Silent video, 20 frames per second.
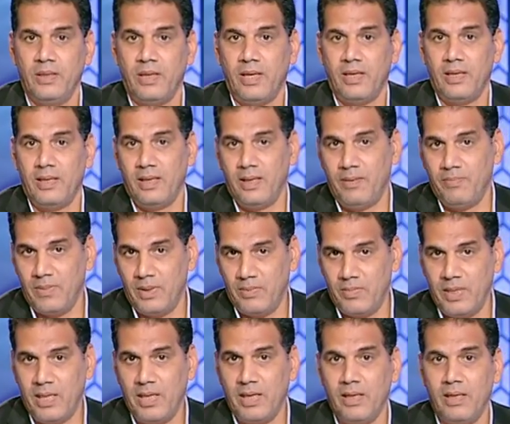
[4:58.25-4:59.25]
على
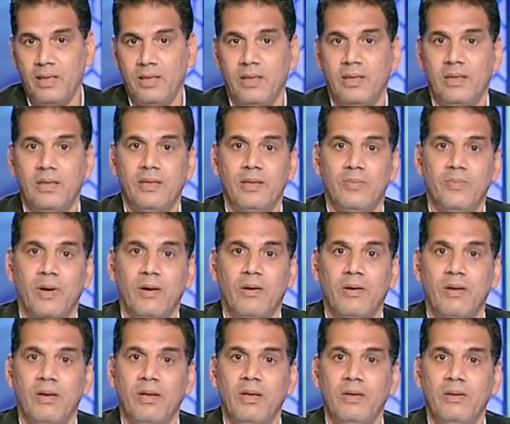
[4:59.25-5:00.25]
من اجل
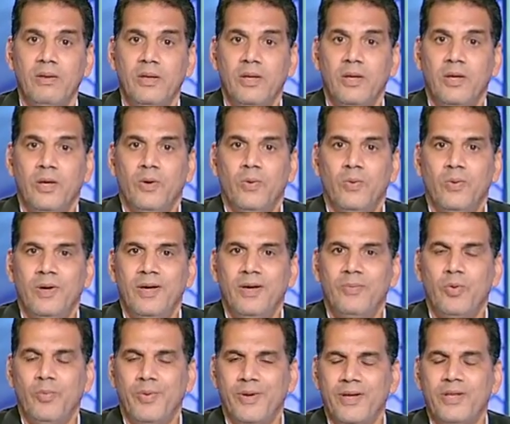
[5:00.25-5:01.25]
البقاء
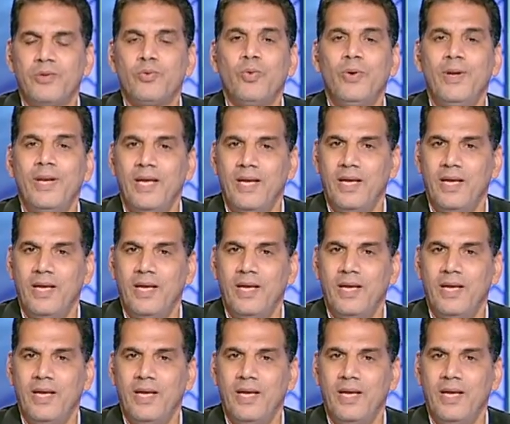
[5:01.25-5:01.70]
ومباريات كلها